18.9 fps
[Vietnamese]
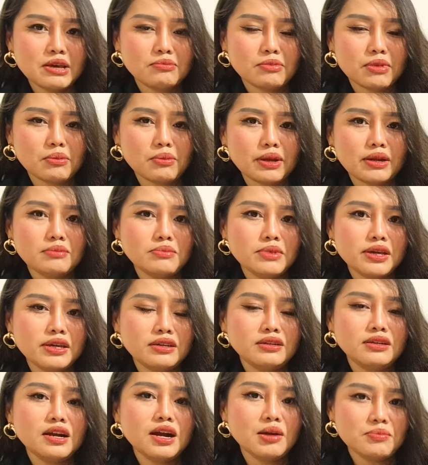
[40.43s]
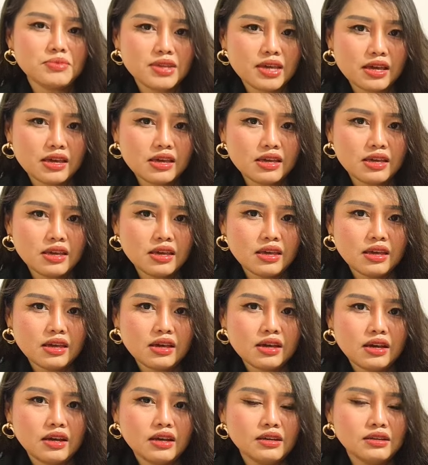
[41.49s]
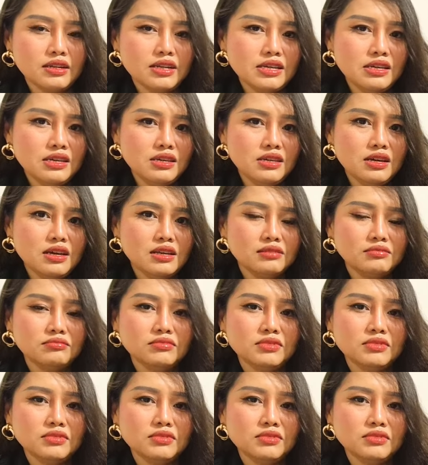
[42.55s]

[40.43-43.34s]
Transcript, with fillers: mà mạnh miệng gớm vậy à, ly à,